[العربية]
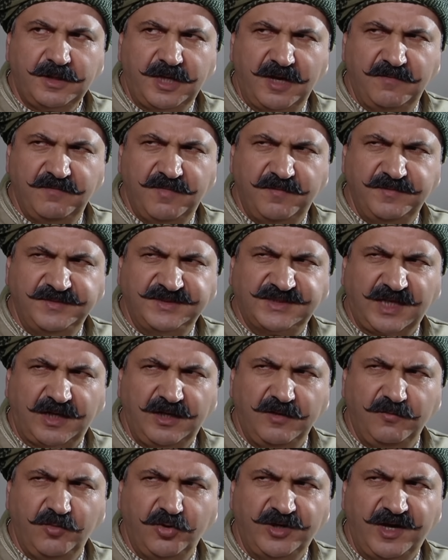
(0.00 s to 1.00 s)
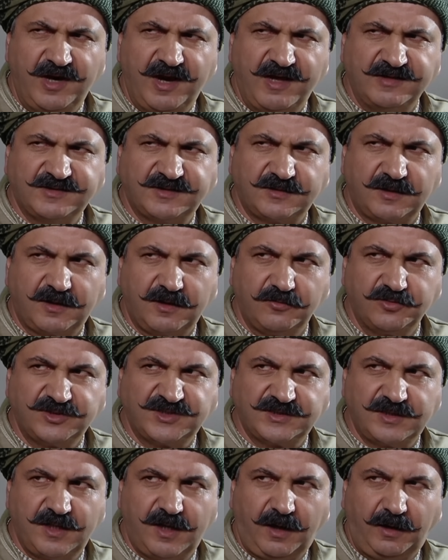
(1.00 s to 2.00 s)
يا اما بنسلمهم الاسرى
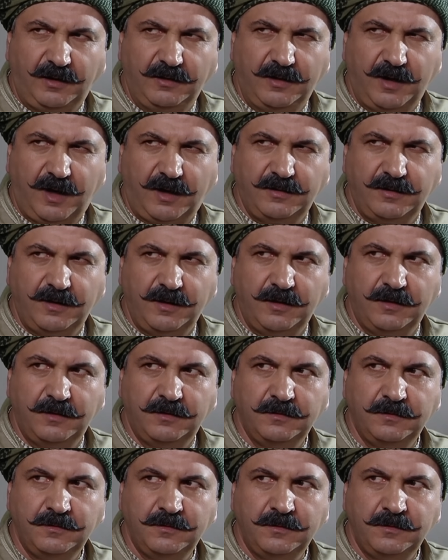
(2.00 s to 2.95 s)
والسلاح اللي عنا